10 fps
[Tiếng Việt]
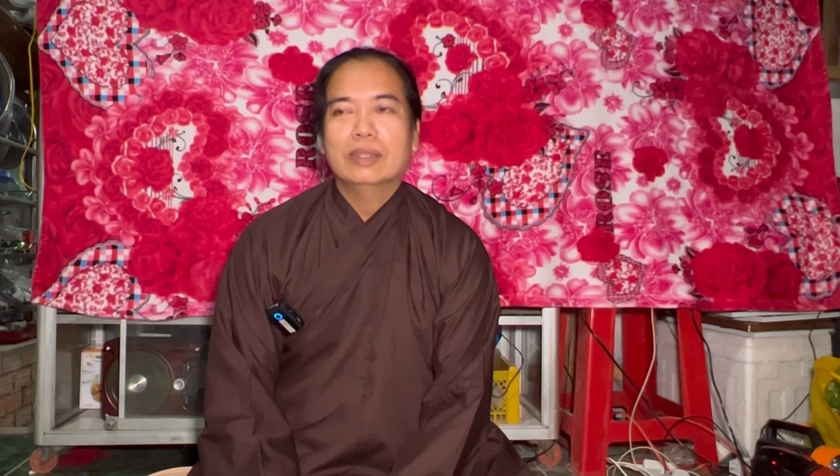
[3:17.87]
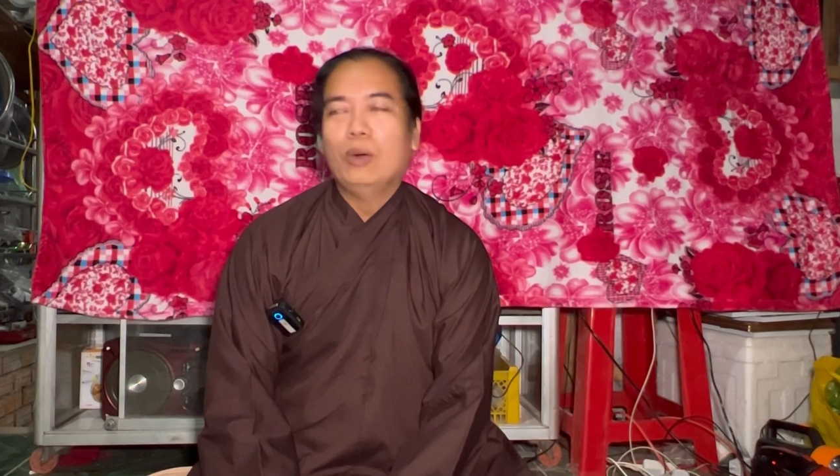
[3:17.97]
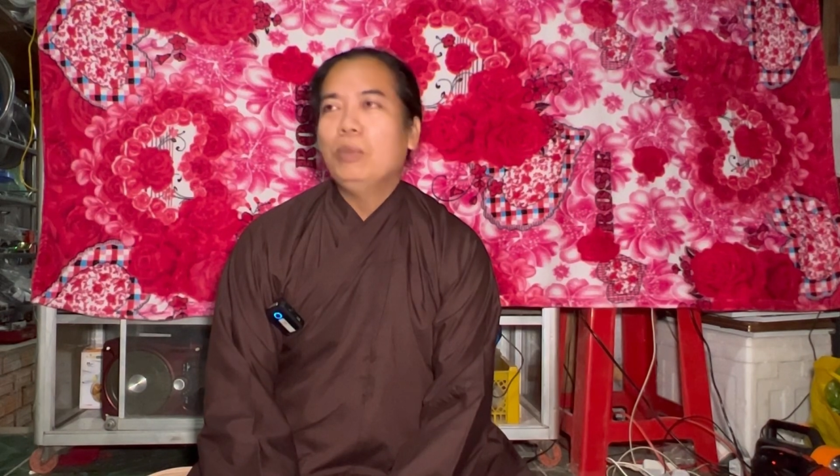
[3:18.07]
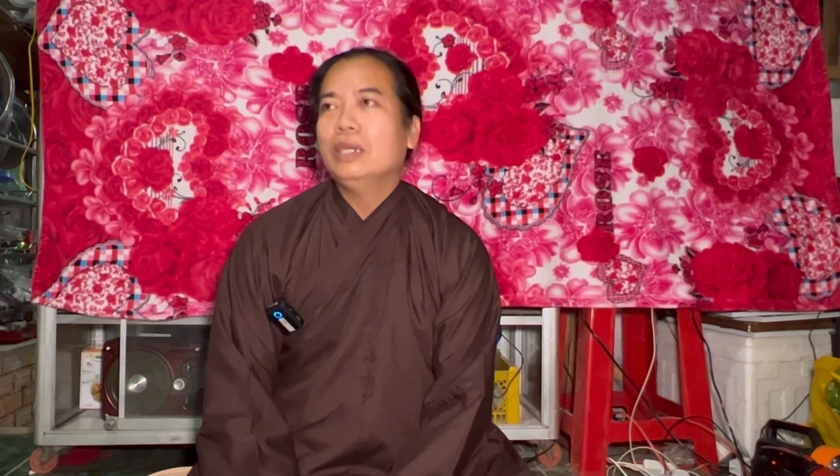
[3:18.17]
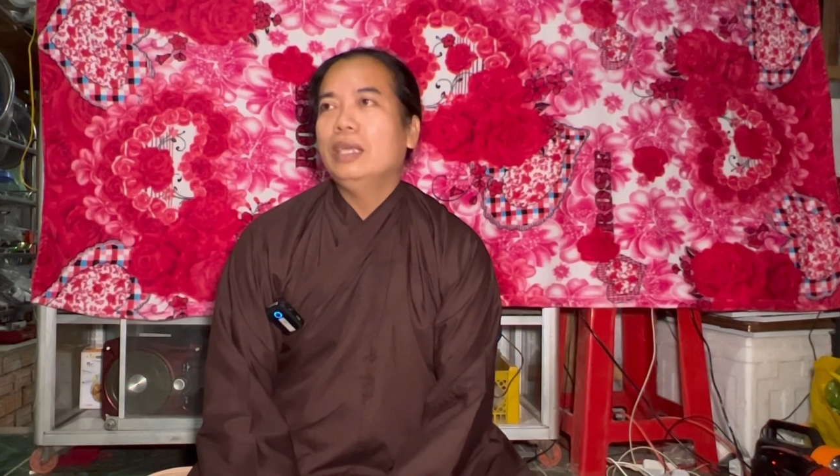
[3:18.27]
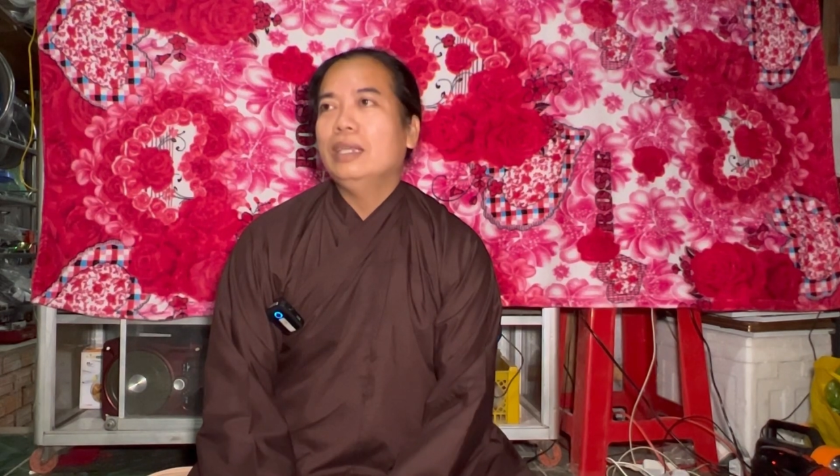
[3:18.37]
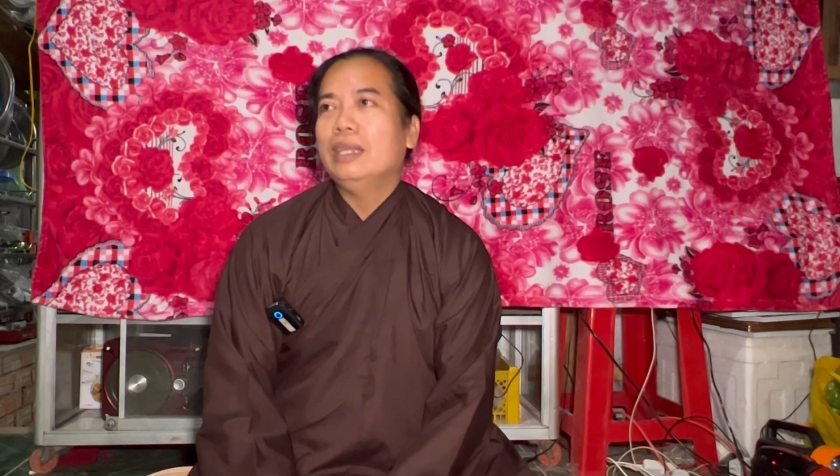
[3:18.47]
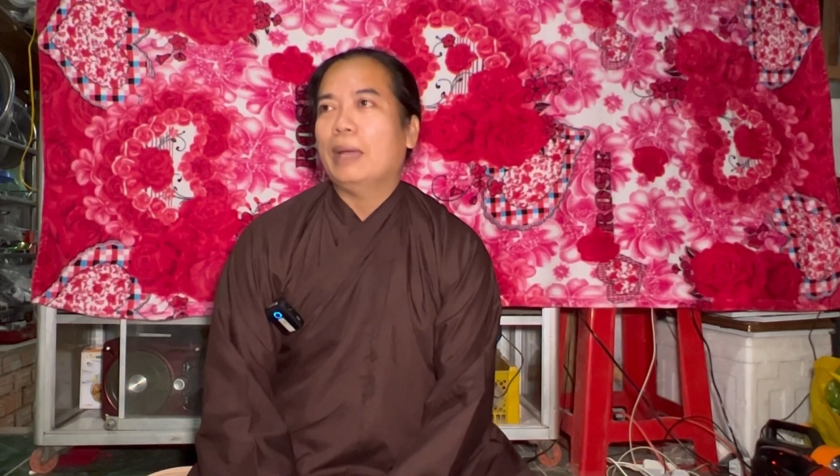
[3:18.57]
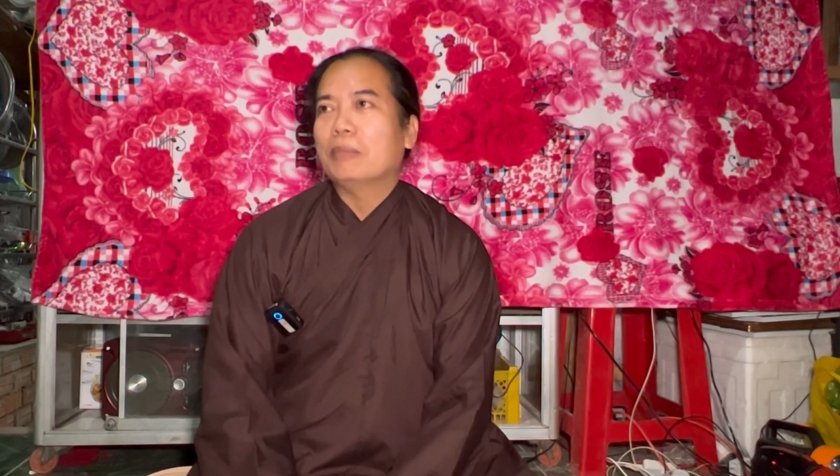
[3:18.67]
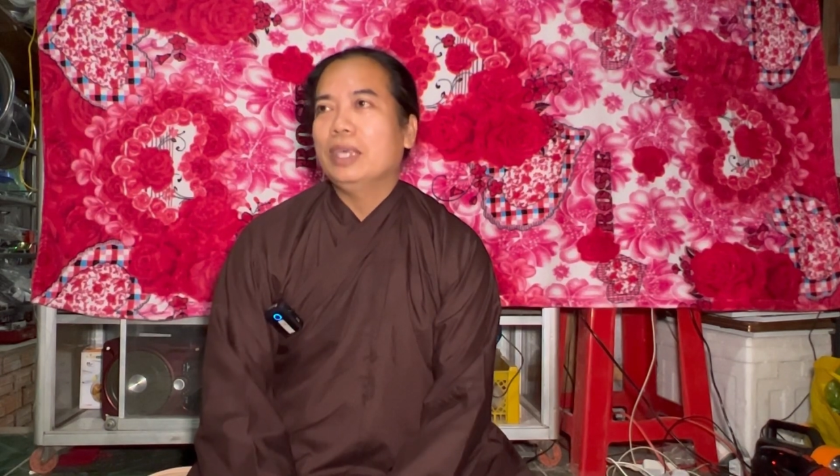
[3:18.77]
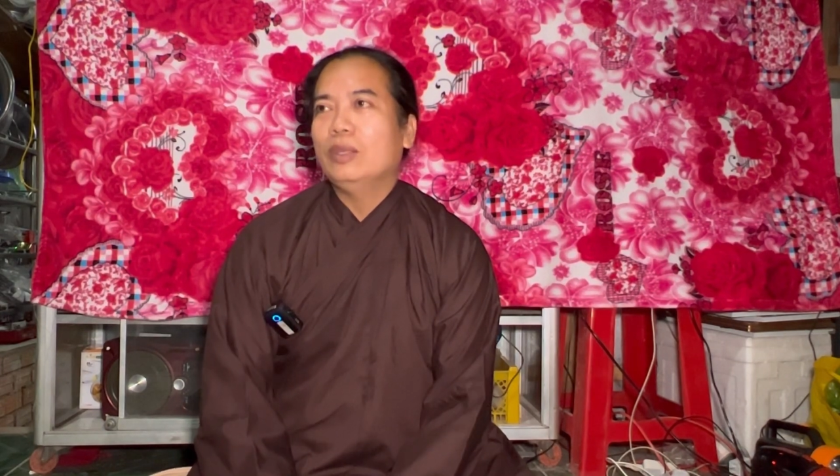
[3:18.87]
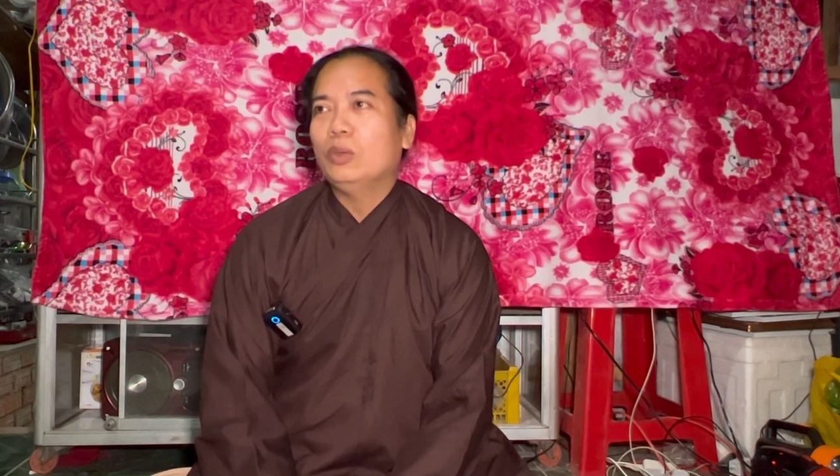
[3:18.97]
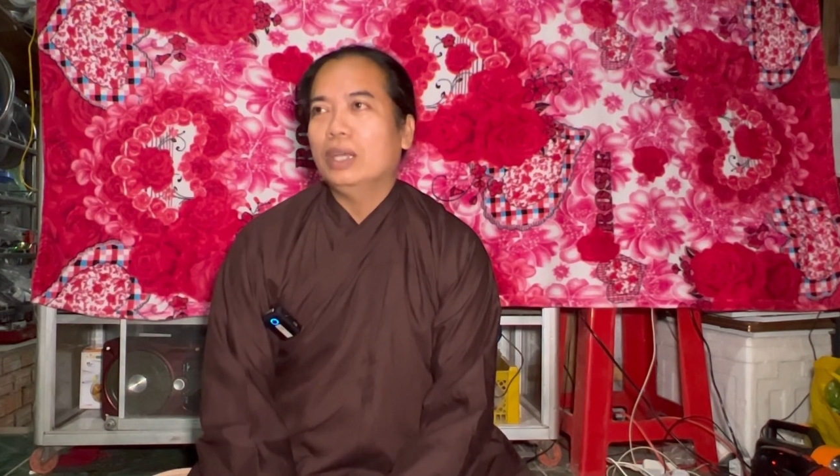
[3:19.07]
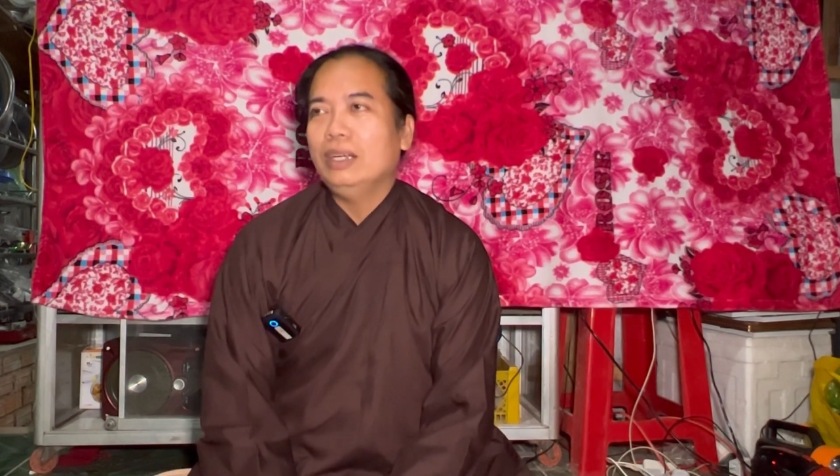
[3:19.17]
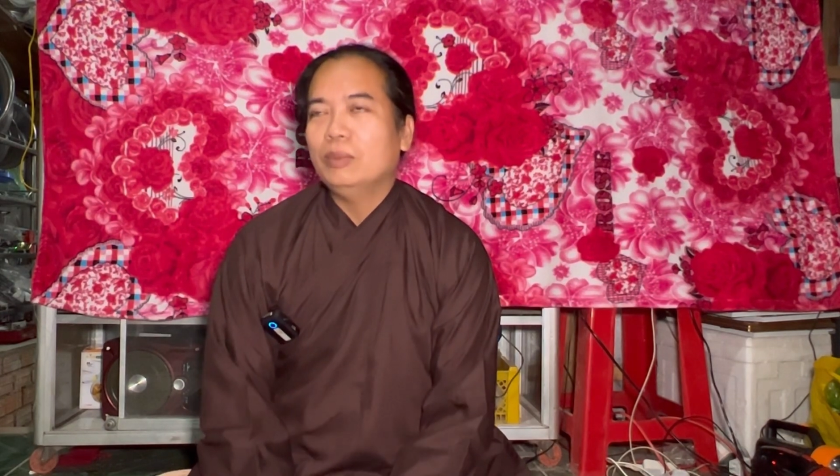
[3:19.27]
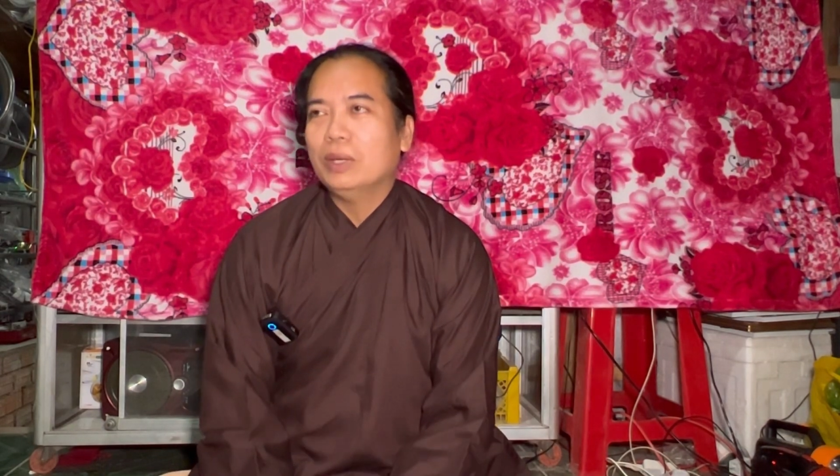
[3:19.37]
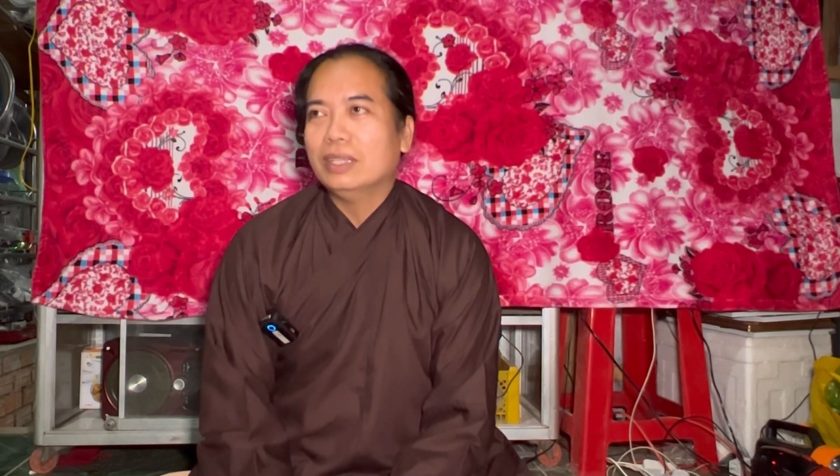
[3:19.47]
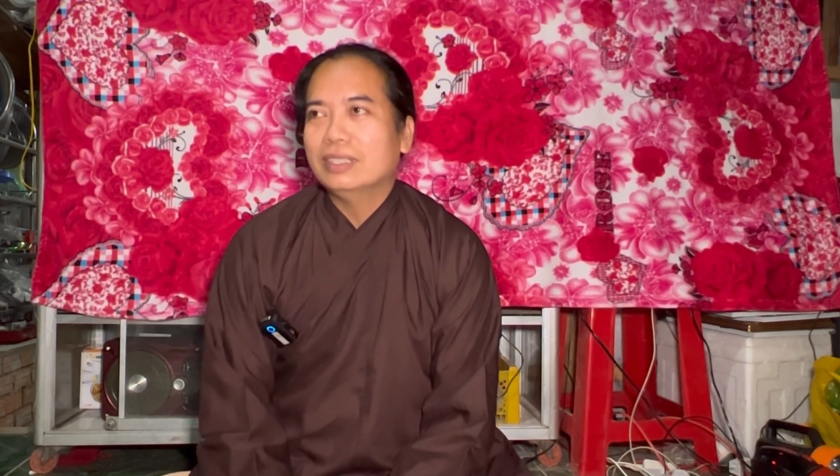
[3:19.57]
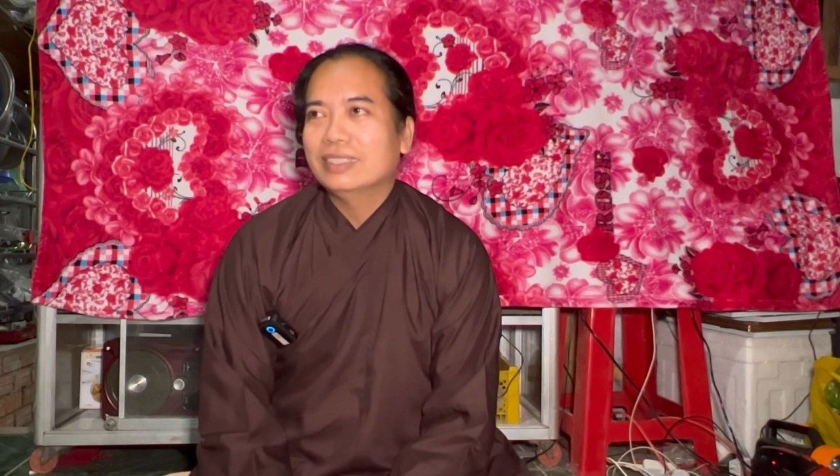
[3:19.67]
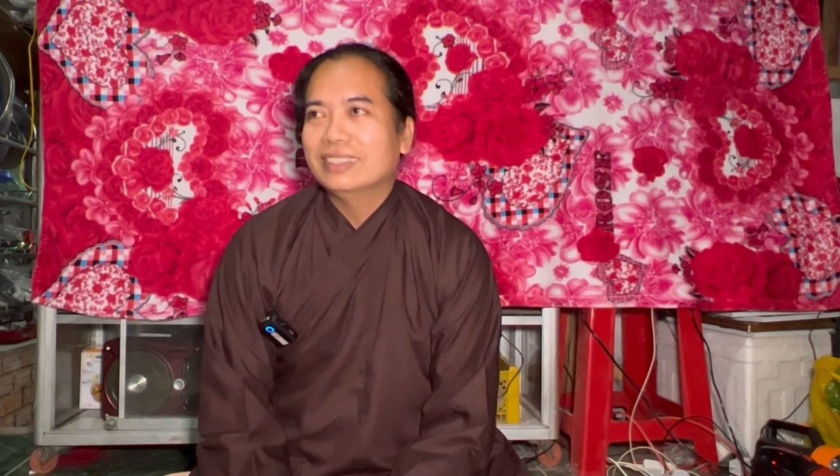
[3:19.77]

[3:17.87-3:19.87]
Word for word: không biết đi để làm chi cho dữ không biết